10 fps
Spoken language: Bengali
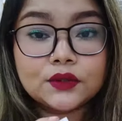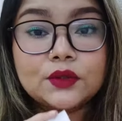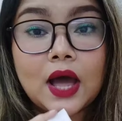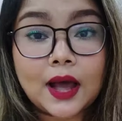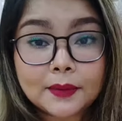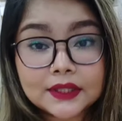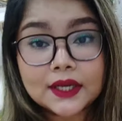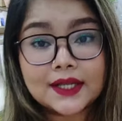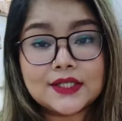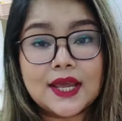কিন্তু
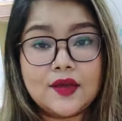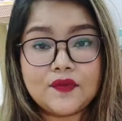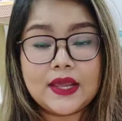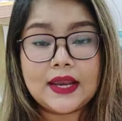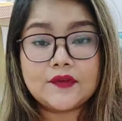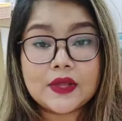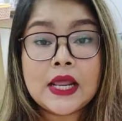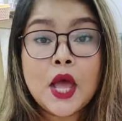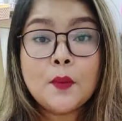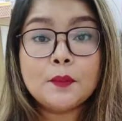আমাদের কাছে অ্যাভেলেবেল
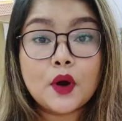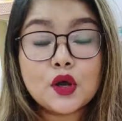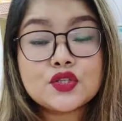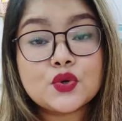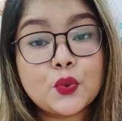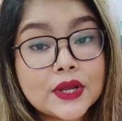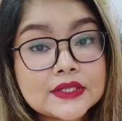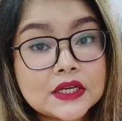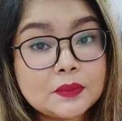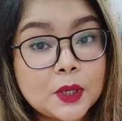মোস্ট
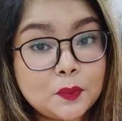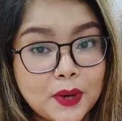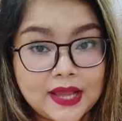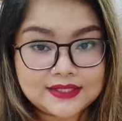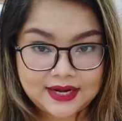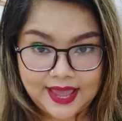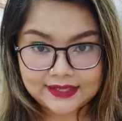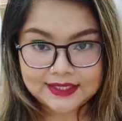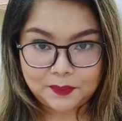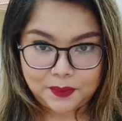রিজনেবল প্রাইসের
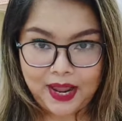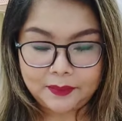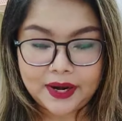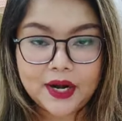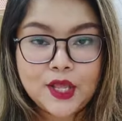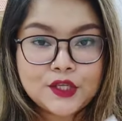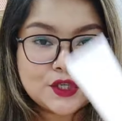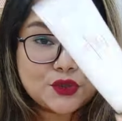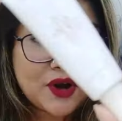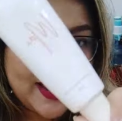একটা প্রাইমার
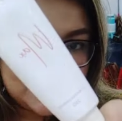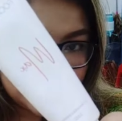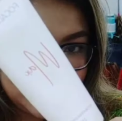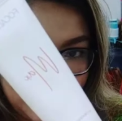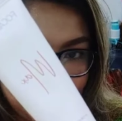সো ড্রাই স্কিনের